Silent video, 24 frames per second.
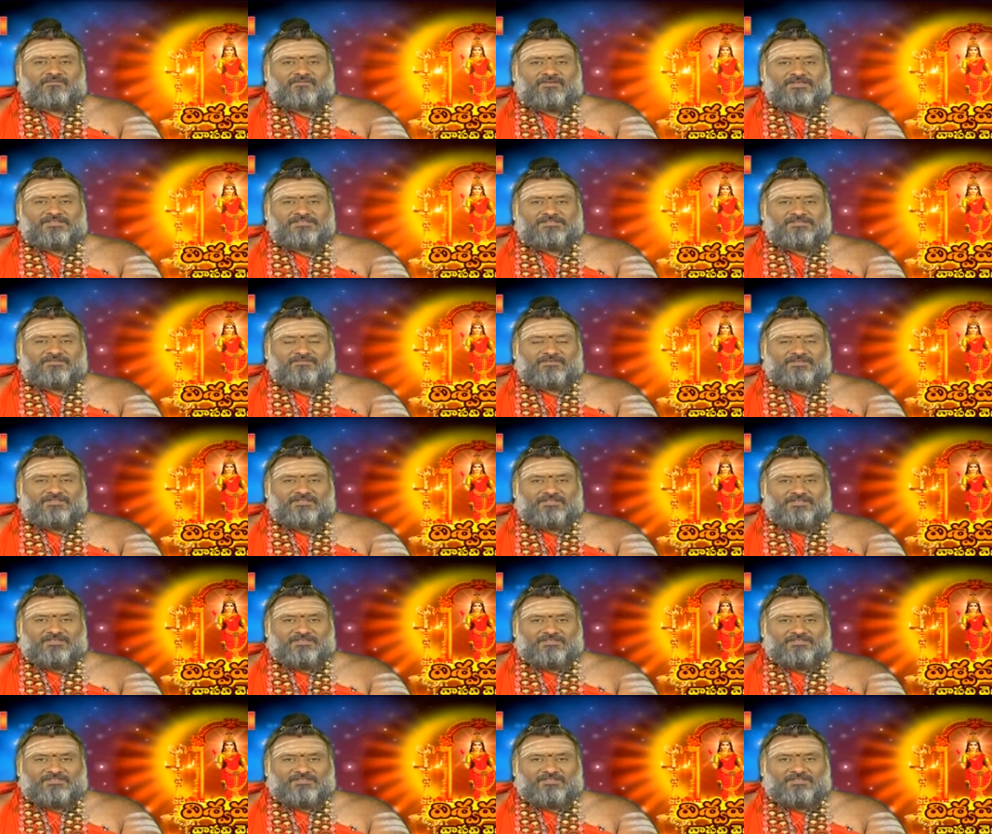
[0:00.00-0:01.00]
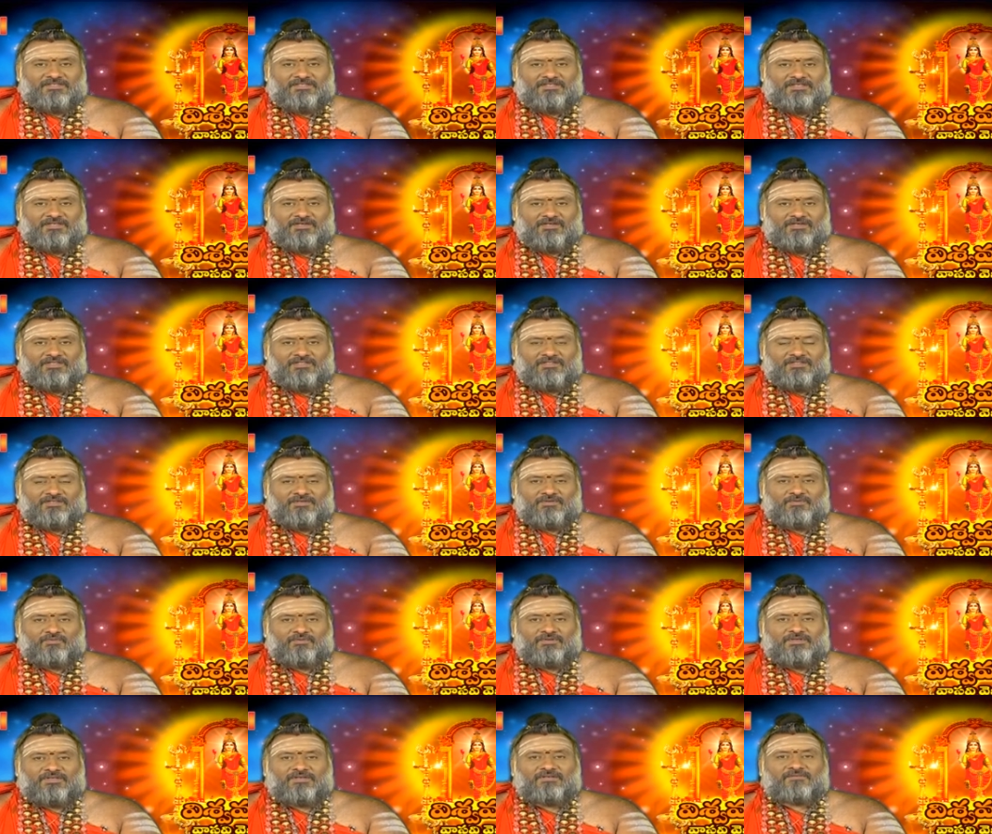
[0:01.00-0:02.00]
వాసవి దీక్షాధారులందరూ
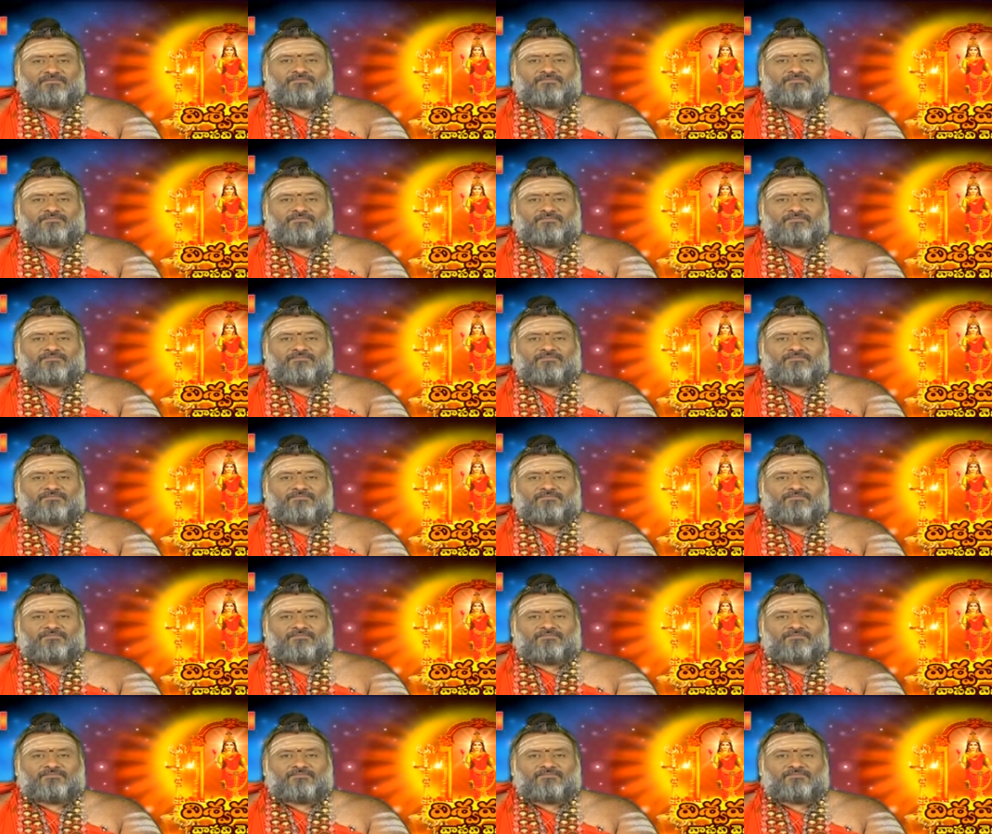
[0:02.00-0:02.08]
కూడా